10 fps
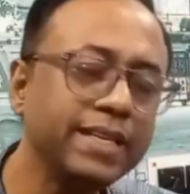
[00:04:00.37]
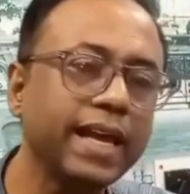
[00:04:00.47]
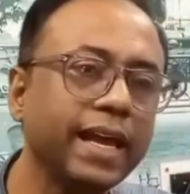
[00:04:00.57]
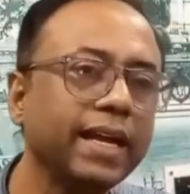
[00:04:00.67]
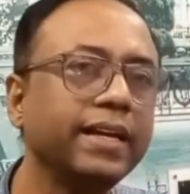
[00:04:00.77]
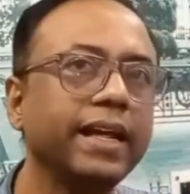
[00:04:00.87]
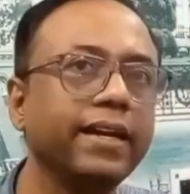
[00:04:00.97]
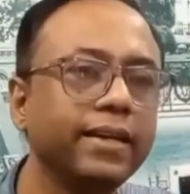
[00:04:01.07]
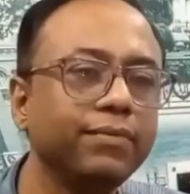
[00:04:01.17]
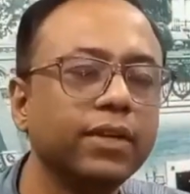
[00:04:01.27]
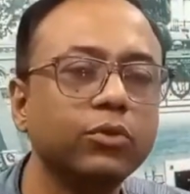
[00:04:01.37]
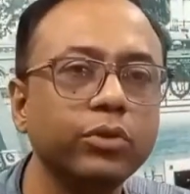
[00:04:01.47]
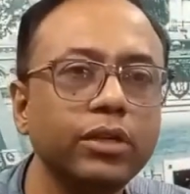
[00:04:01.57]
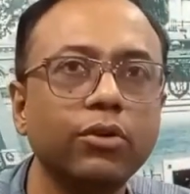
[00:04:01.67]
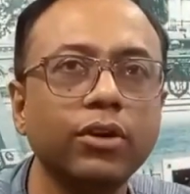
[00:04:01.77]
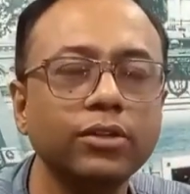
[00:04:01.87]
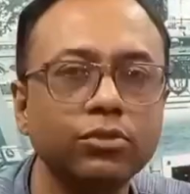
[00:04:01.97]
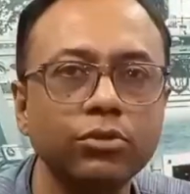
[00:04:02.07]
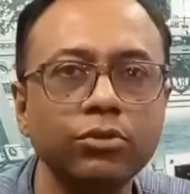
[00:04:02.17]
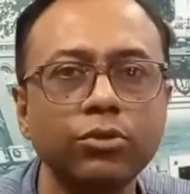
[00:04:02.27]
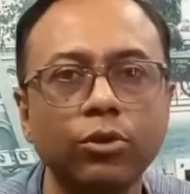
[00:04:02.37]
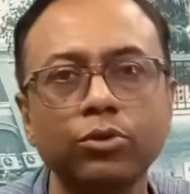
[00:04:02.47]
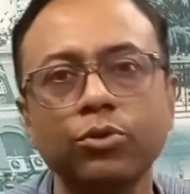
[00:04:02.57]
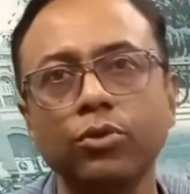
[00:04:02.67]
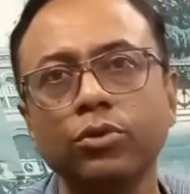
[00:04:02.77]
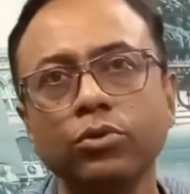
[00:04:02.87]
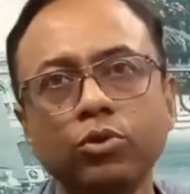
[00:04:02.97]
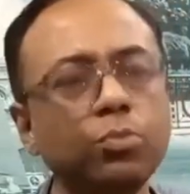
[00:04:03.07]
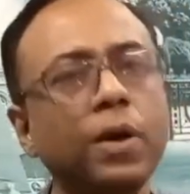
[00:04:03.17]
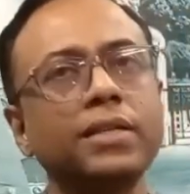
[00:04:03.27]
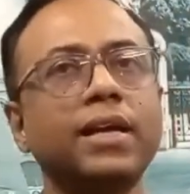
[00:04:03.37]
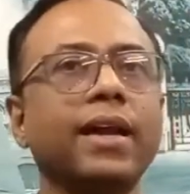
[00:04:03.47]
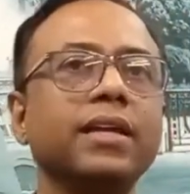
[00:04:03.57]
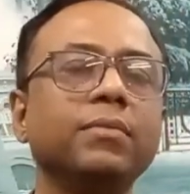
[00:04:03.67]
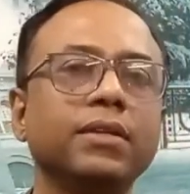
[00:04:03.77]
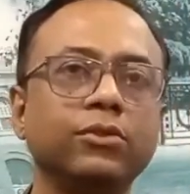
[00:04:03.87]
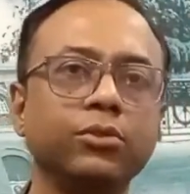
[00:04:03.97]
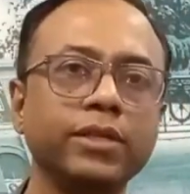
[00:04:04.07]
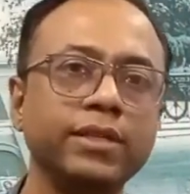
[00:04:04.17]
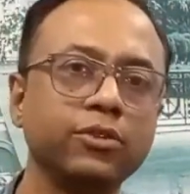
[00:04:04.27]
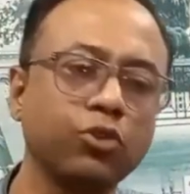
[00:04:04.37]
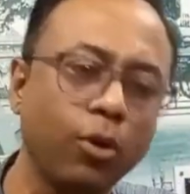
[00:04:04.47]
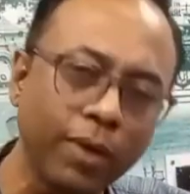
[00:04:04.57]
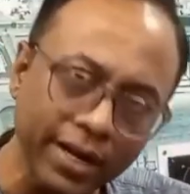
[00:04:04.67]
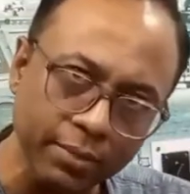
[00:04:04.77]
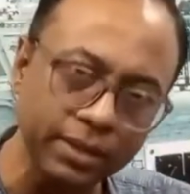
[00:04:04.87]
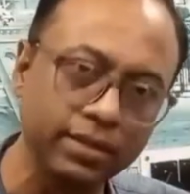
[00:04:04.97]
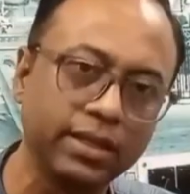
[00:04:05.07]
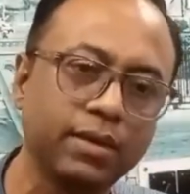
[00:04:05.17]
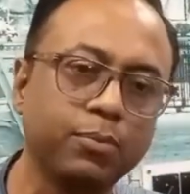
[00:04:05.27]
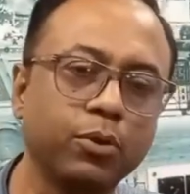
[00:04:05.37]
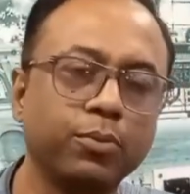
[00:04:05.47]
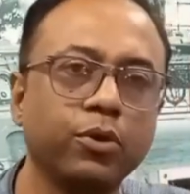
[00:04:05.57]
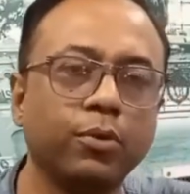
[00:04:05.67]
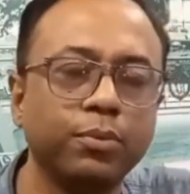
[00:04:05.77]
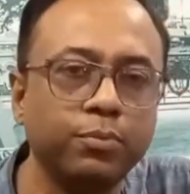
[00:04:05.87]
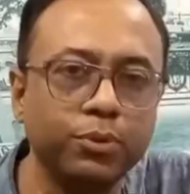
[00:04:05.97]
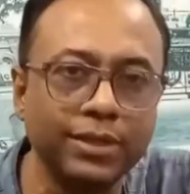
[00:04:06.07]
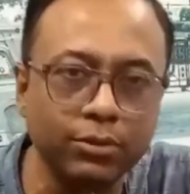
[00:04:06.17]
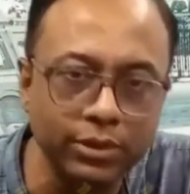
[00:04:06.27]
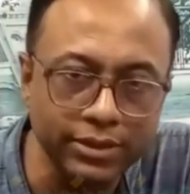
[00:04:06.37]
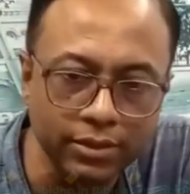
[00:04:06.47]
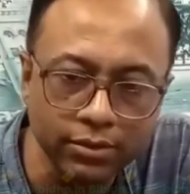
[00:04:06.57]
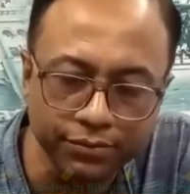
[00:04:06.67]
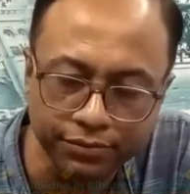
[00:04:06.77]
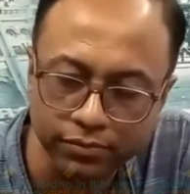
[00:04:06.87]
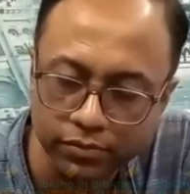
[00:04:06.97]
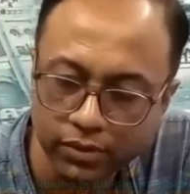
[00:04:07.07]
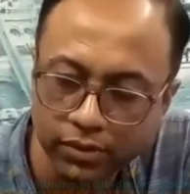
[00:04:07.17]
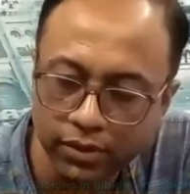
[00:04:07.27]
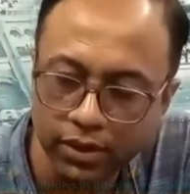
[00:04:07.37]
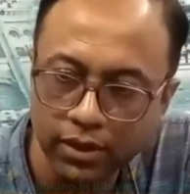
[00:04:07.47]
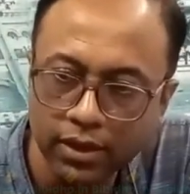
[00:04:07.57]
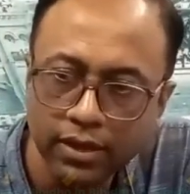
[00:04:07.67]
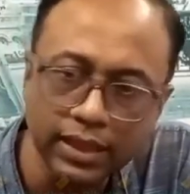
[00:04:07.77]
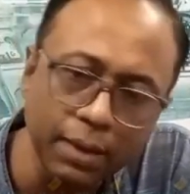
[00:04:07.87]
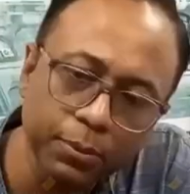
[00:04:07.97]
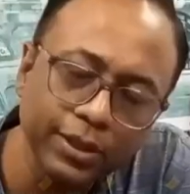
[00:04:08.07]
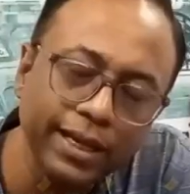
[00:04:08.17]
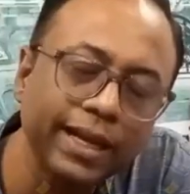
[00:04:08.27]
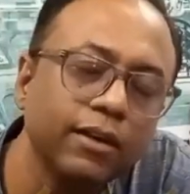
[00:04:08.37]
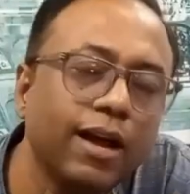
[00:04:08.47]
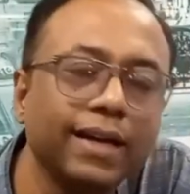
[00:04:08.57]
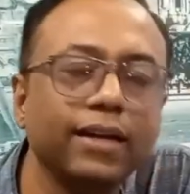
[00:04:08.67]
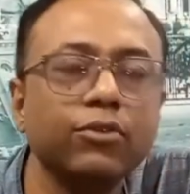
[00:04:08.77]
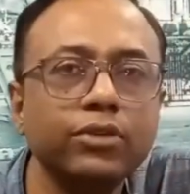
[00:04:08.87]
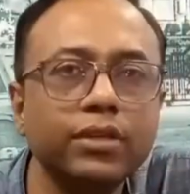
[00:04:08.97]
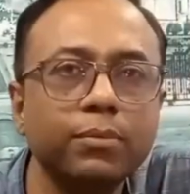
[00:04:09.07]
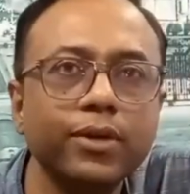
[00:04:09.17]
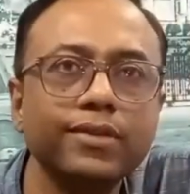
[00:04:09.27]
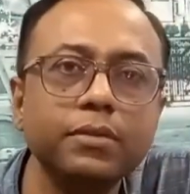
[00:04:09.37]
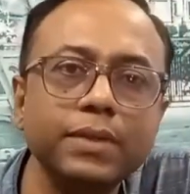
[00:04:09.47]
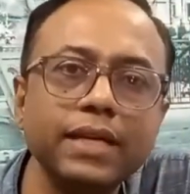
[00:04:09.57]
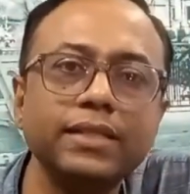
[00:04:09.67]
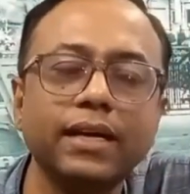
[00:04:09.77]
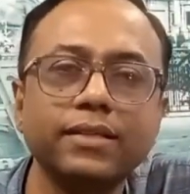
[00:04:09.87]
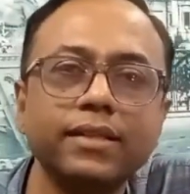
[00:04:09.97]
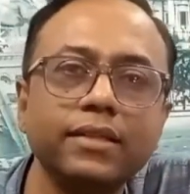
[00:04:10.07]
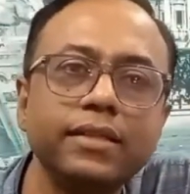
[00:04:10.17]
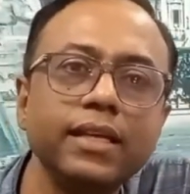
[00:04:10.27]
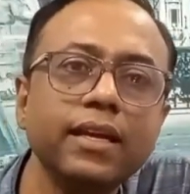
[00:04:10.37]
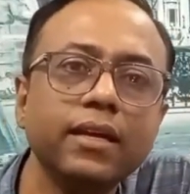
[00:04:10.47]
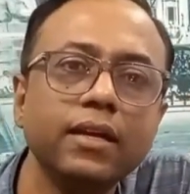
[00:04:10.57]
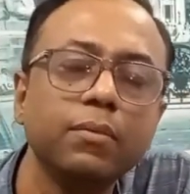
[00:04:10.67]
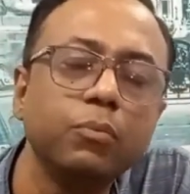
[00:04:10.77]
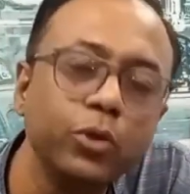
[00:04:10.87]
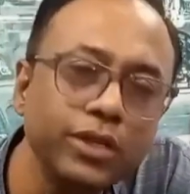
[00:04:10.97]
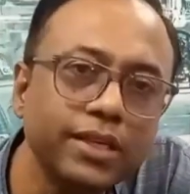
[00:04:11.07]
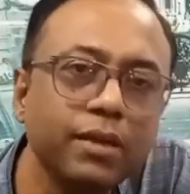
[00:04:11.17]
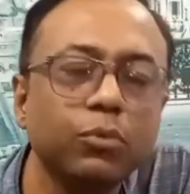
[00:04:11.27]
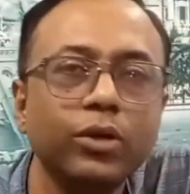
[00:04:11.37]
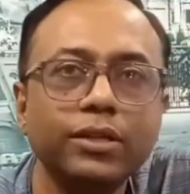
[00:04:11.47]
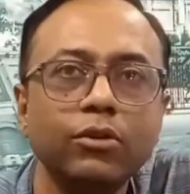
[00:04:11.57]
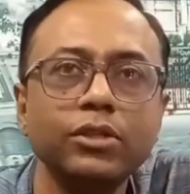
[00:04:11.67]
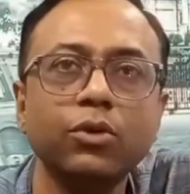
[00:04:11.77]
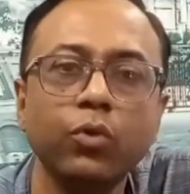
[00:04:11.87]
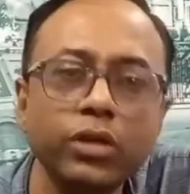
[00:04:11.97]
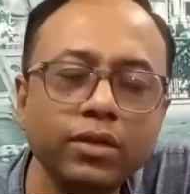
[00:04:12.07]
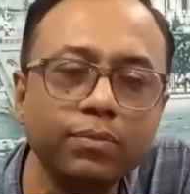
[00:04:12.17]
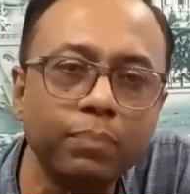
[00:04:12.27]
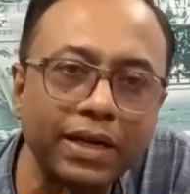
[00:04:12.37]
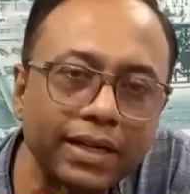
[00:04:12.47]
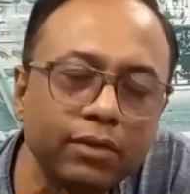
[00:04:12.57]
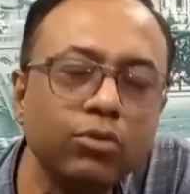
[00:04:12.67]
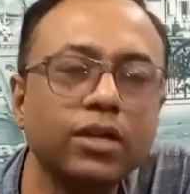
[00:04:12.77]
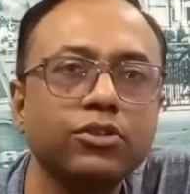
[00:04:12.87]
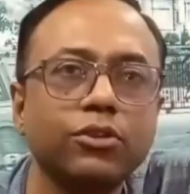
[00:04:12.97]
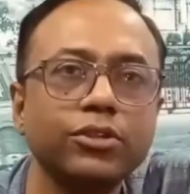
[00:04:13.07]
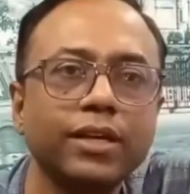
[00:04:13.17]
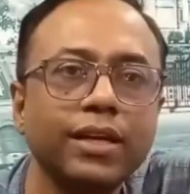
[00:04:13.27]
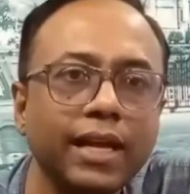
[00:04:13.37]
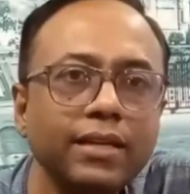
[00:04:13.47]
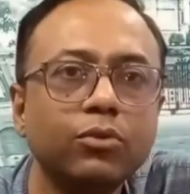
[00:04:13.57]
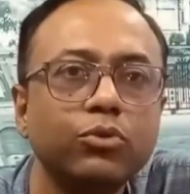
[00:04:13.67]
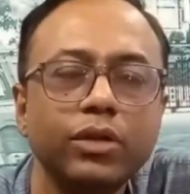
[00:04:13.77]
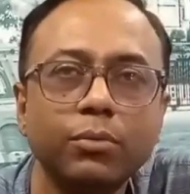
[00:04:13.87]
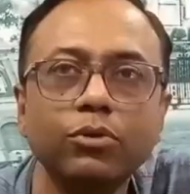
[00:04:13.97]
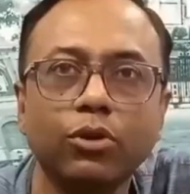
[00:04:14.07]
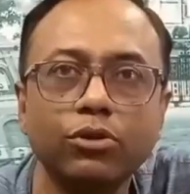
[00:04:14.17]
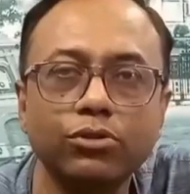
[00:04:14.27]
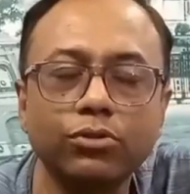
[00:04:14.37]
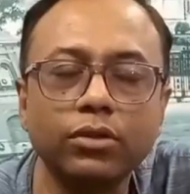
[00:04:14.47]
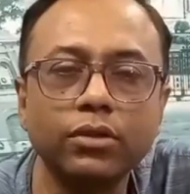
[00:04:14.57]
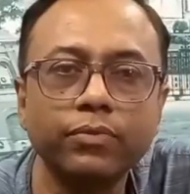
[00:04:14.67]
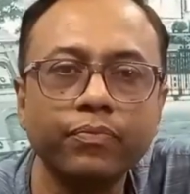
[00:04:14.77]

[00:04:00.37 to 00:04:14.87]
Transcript: এই জায়গার ন্যারেটিভটা তৈরি করার জন্য গত দু মাস আড়াই মাস ধরে যে সমানে মিথ্যার পরপর অপপ্রচার হয়েছিল তারপর দেখা গেল আটান্ন দিন পরে সিবিআই চার্জশিট দিয়ে পরিষ্কার বলে দিল যে ওই পার্টিকুলার সঞ্জয় রায়ই খুন এবং ধর্ষক